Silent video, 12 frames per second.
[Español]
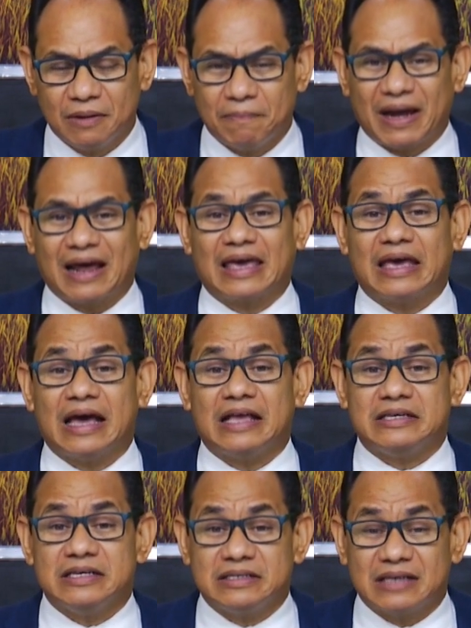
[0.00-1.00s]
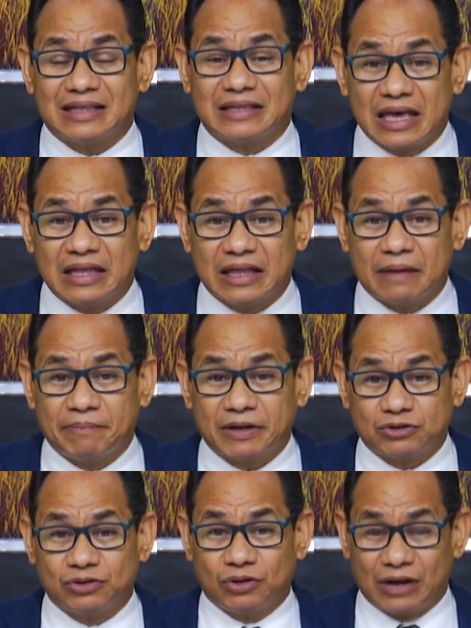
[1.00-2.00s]
para que allí se atienda
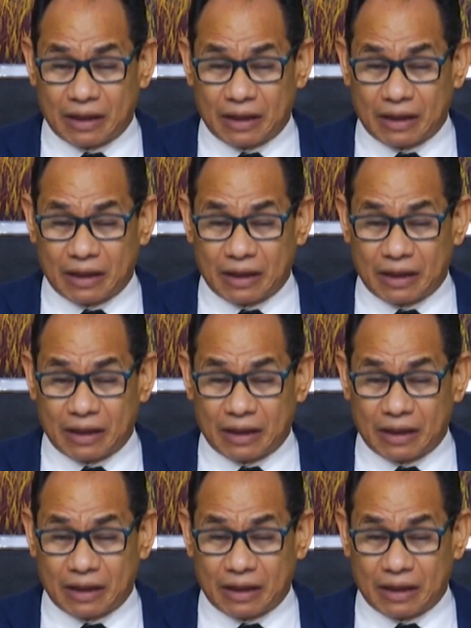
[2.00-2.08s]
a